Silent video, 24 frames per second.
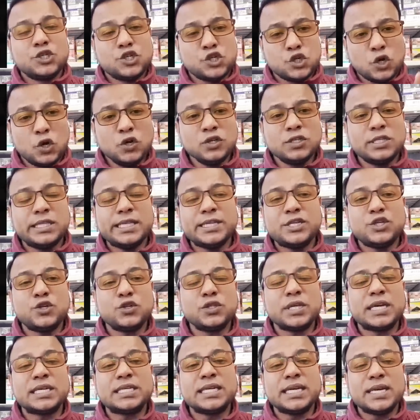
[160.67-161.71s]
সংশ্লিষ্ট
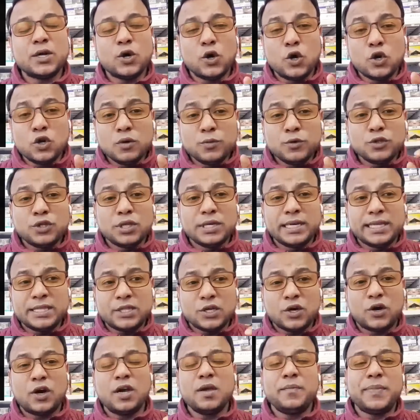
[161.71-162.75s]
দেশের অনুমতি
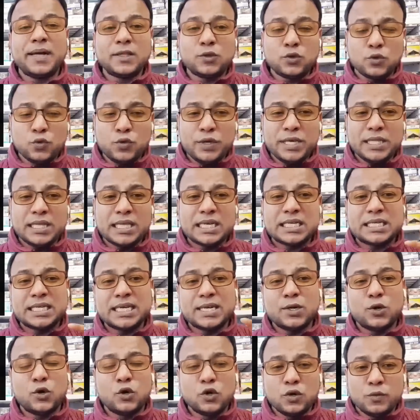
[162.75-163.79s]
নিতে হয় বা দুই
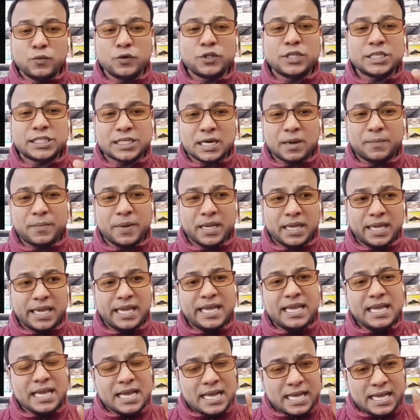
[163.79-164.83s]
দেশের অনুমতি
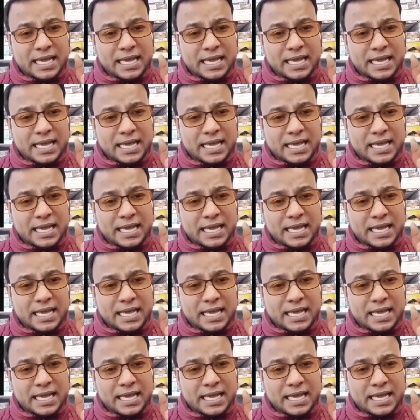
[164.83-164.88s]
সাপেক্ষেই